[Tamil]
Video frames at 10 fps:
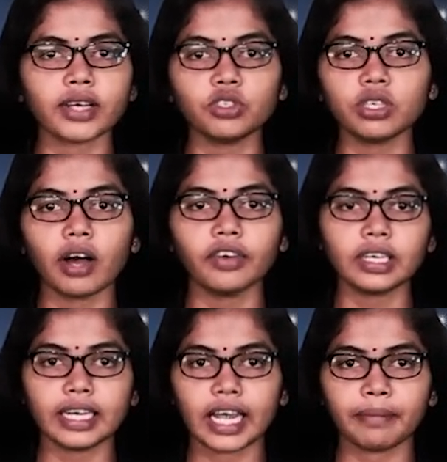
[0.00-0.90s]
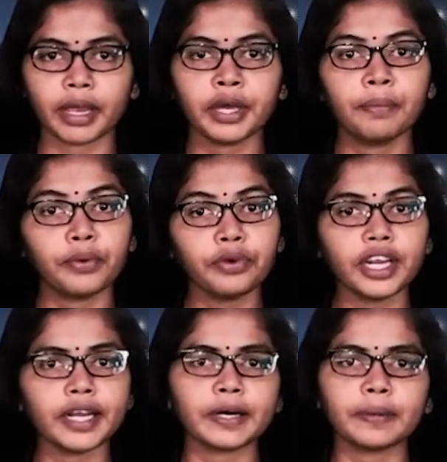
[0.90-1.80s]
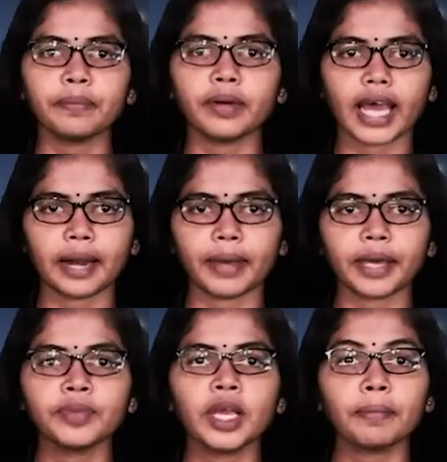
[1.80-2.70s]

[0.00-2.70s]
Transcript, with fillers: ரஷ்யாவுக்கு நன்மை புட்டினுக்கும் நன்மை